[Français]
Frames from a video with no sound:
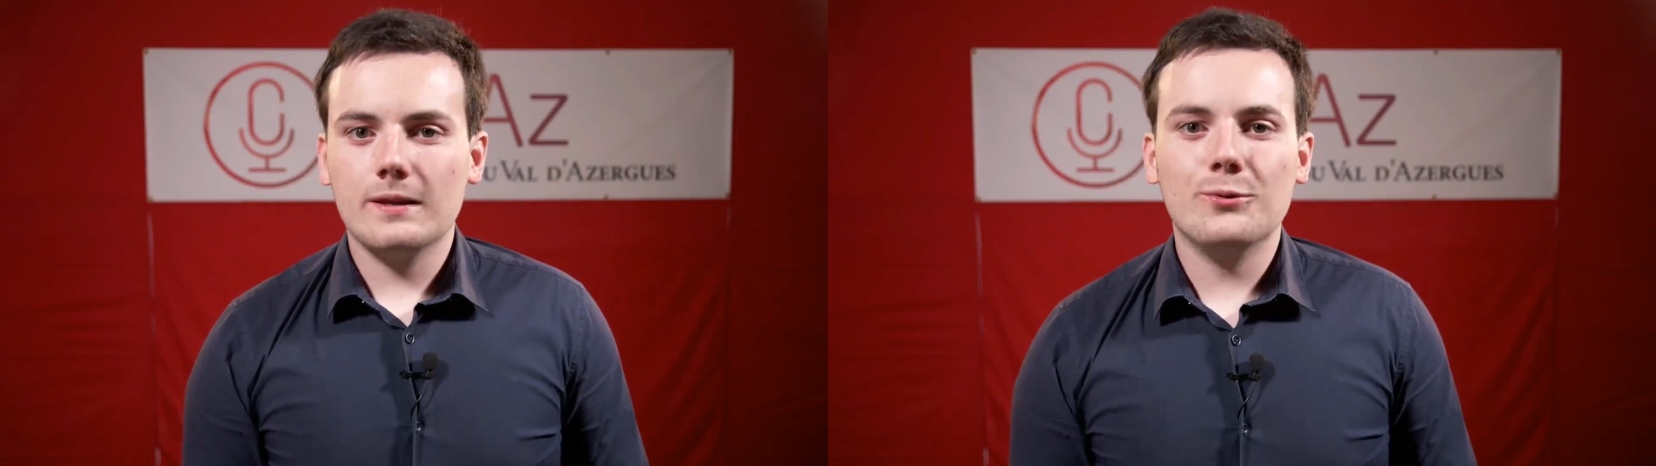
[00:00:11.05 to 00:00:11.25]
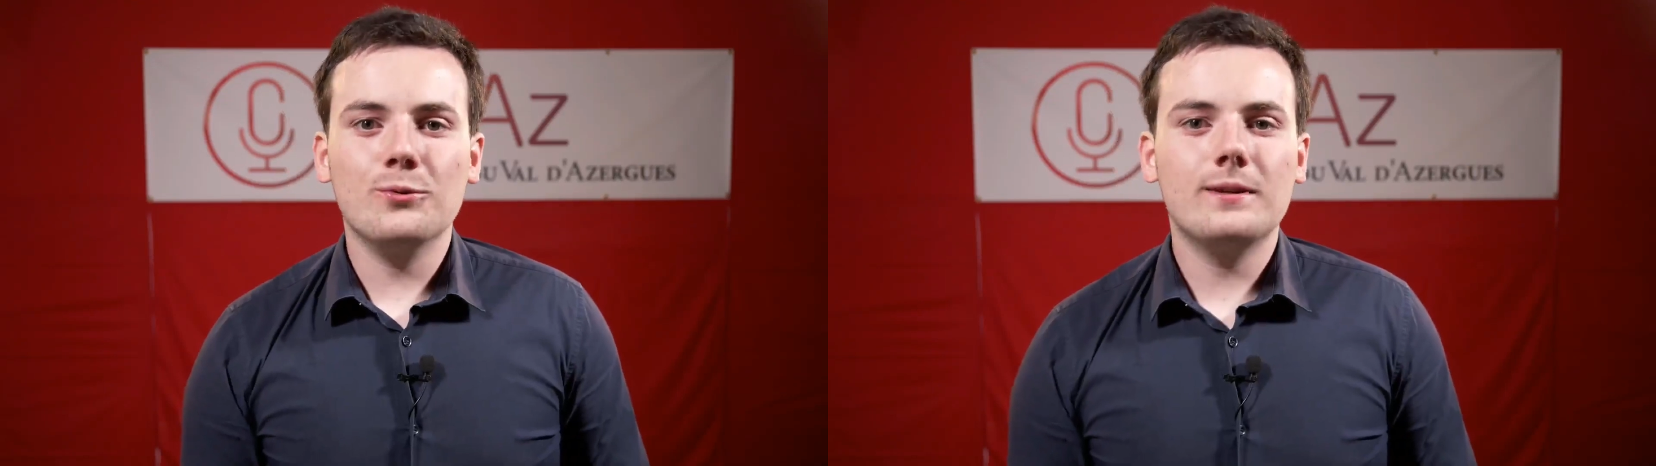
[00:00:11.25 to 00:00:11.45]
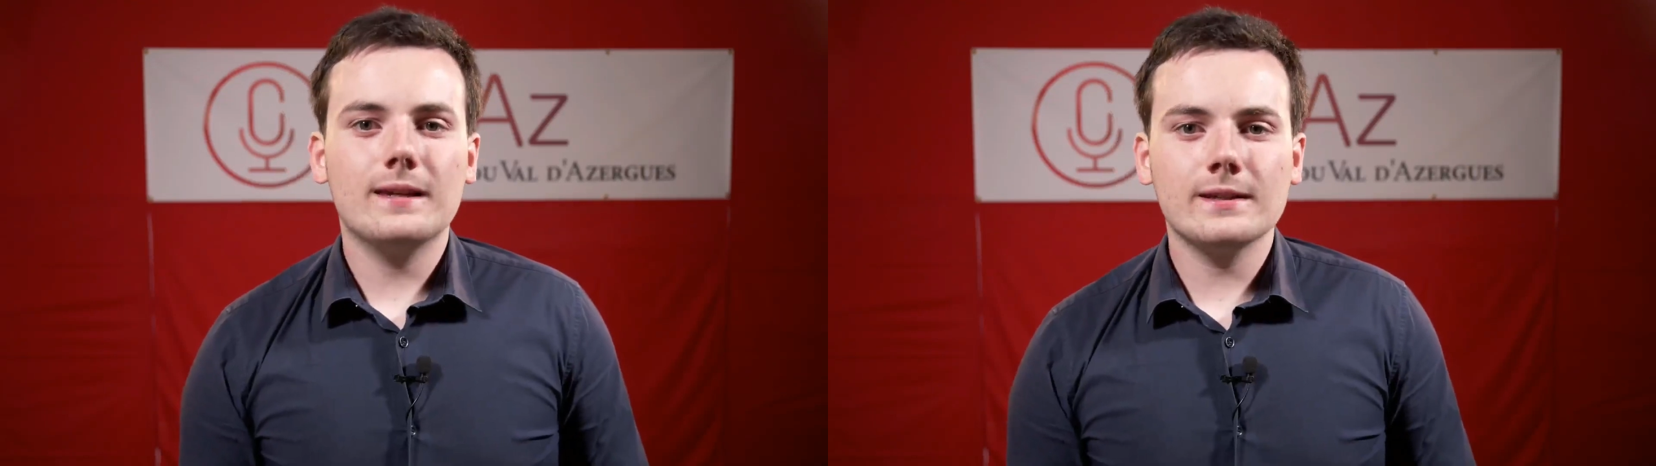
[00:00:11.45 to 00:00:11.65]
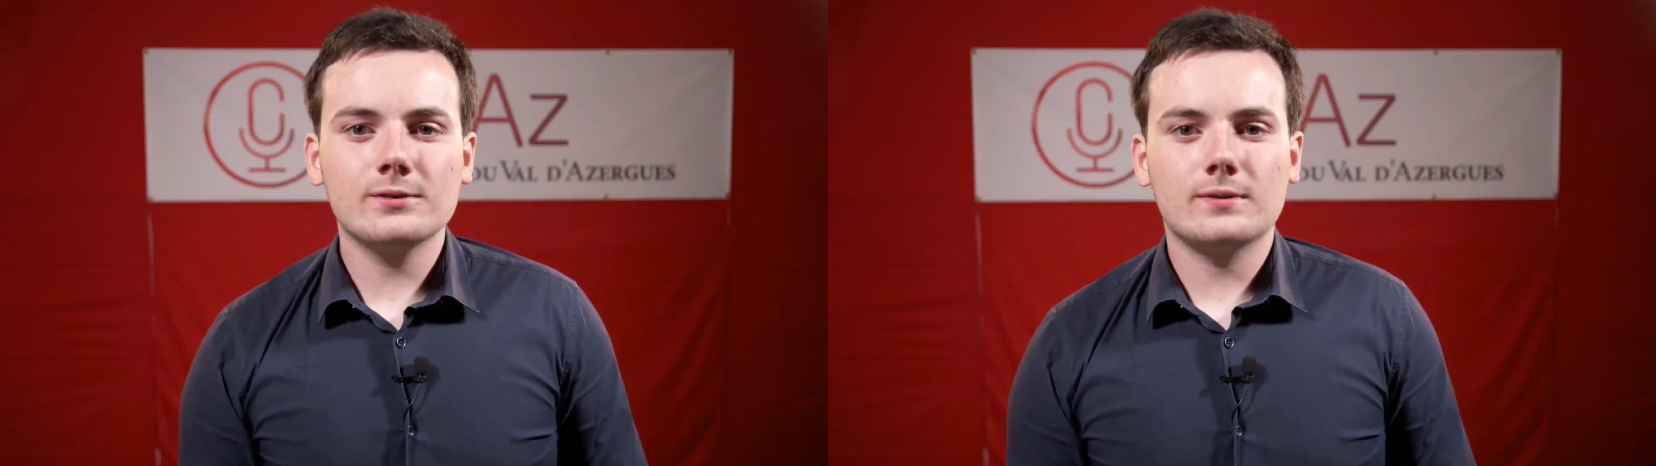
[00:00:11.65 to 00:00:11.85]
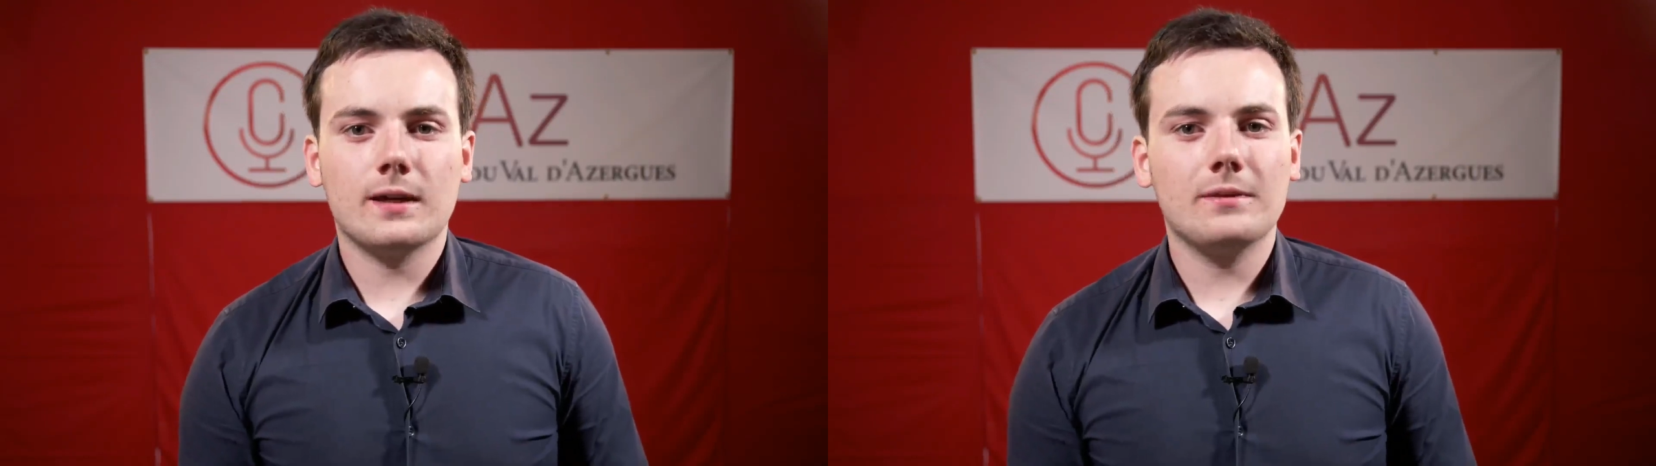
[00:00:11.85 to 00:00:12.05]
les
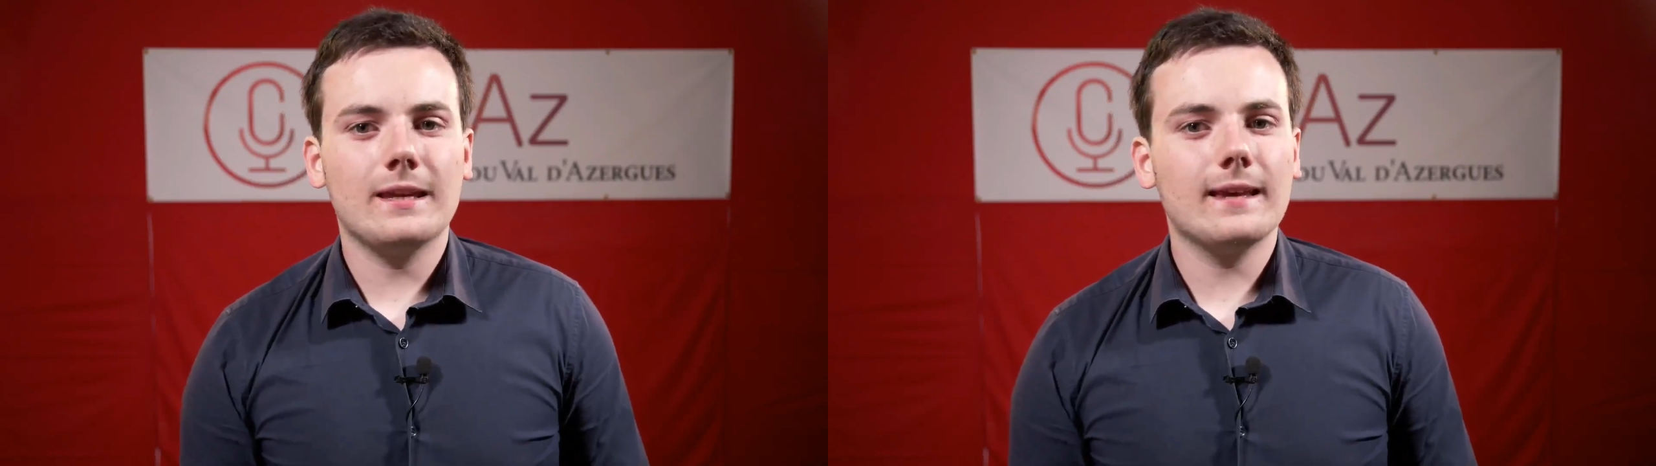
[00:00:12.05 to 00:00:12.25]
U15 ont terminé